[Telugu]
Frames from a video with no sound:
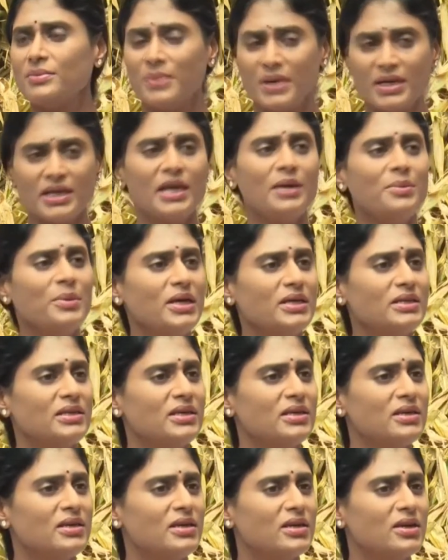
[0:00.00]
మరి
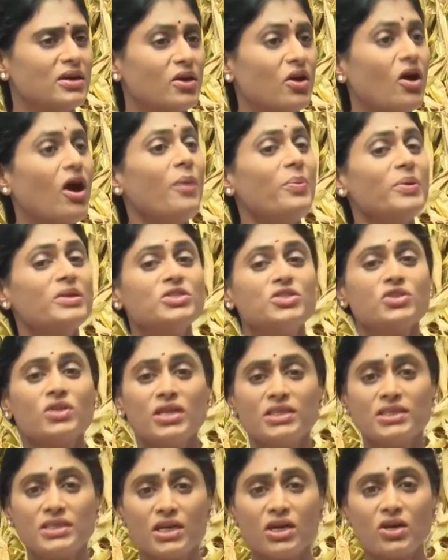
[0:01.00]
ఏమైంది క్రాప్ ఇన్సూరెన్స్